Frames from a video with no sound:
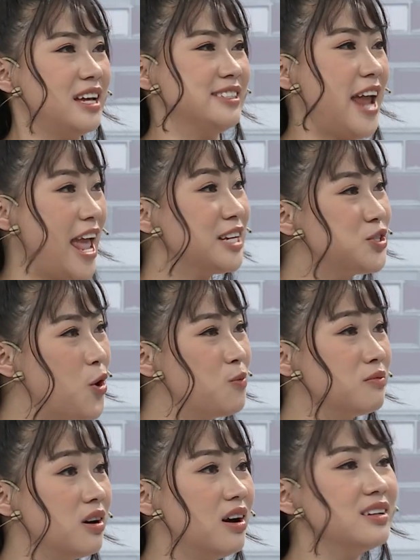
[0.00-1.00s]
là trẻ
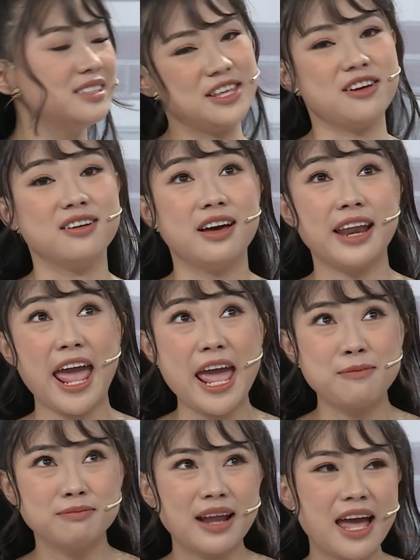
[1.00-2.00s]
trung nữa. Thì cho nên
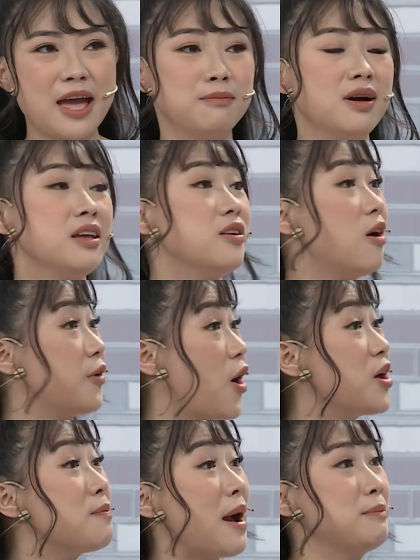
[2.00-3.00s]
em nay em mới vô
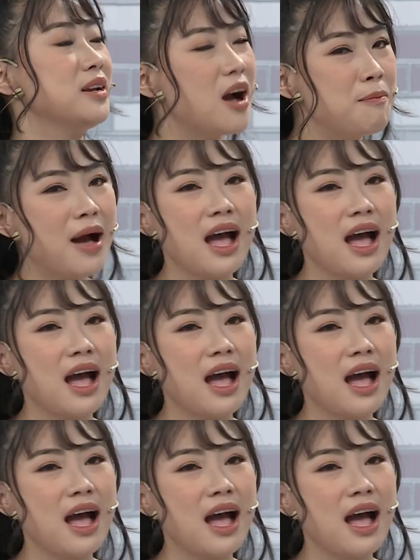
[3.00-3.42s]
nói với bạn make up